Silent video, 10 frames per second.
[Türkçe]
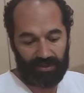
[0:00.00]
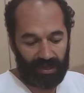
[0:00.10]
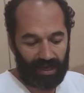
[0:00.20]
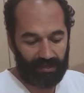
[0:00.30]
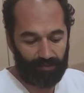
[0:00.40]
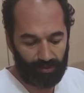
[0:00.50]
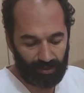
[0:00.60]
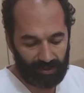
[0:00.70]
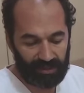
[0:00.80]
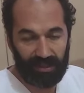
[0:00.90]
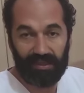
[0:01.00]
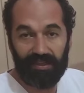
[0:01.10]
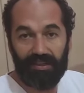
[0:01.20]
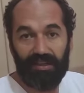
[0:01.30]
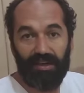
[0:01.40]
Yani bu iki
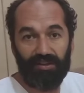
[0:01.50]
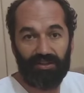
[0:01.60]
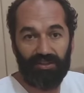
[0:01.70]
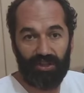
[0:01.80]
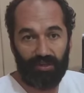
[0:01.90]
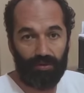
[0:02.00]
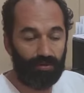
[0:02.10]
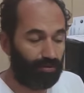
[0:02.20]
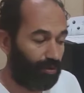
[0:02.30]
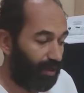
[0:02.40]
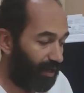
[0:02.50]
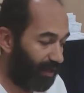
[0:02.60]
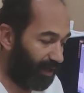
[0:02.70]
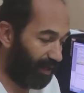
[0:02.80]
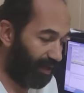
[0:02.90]
yeri ilaçlı çekiyoruz.
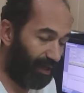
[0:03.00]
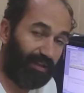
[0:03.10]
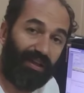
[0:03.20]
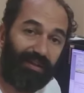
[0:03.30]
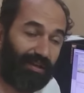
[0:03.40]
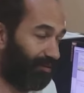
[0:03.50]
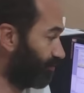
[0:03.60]
E, neden